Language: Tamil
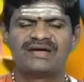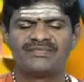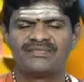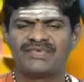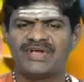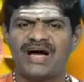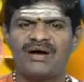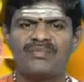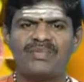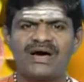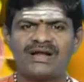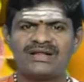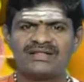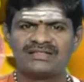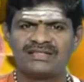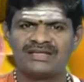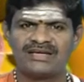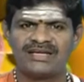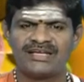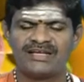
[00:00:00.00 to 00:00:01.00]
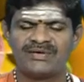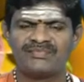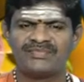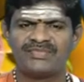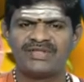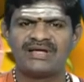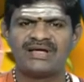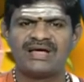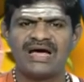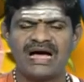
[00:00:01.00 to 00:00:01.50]
வியாபாரத்திலேயும்
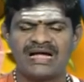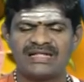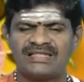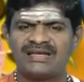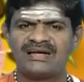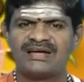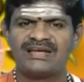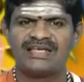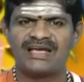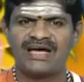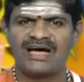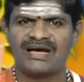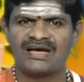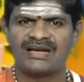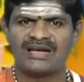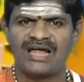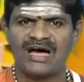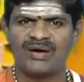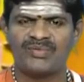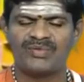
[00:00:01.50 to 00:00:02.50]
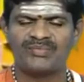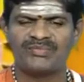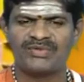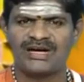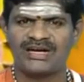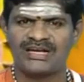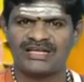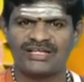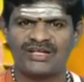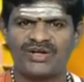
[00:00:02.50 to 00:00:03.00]
அதிரடியாக லாபம்
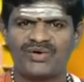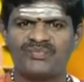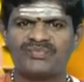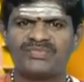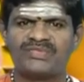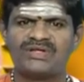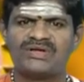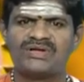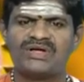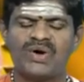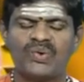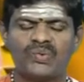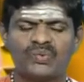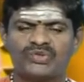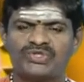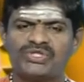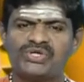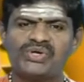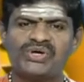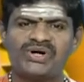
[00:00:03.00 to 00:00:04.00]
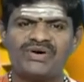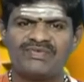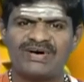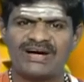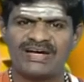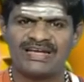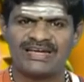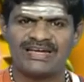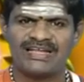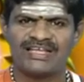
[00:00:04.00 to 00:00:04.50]
கிடைக்கும் உத்தியோக
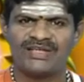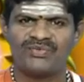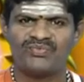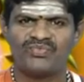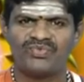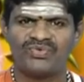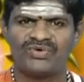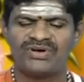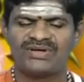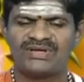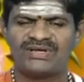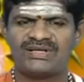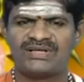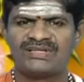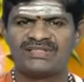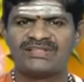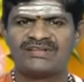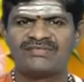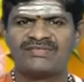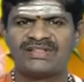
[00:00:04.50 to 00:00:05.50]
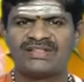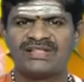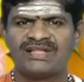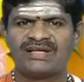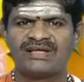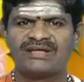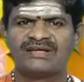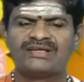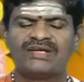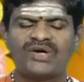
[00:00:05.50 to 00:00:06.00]
வகையிலேயும் உங்களுக்கு இருந்து வந்த
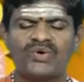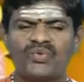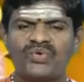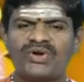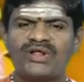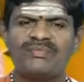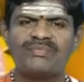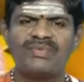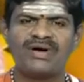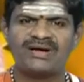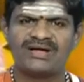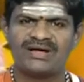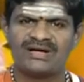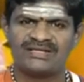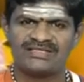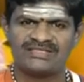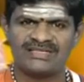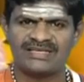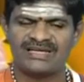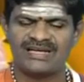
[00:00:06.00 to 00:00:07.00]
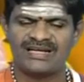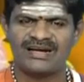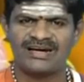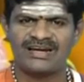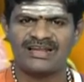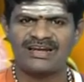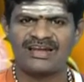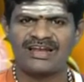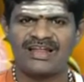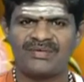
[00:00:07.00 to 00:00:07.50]
குறைபாடுகள்
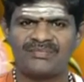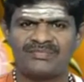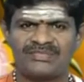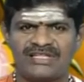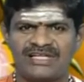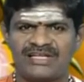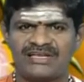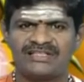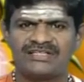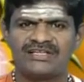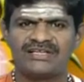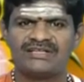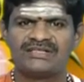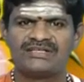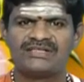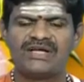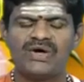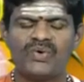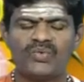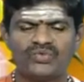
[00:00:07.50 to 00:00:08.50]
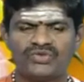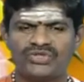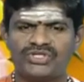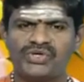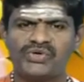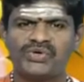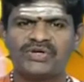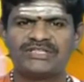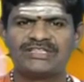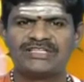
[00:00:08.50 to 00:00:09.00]
சிக்கல்கள் எல்லாம் தீர்ந்து
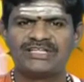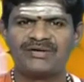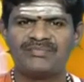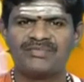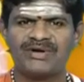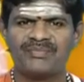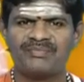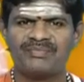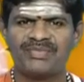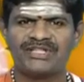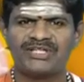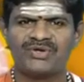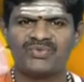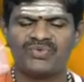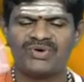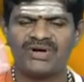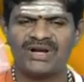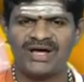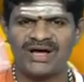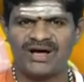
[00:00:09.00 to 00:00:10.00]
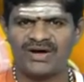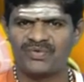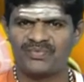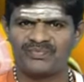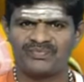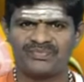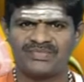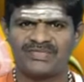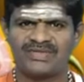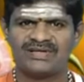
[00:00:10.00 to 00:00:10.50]
உத்தியோகத்திலும் நிம்மதி உண்டாகும்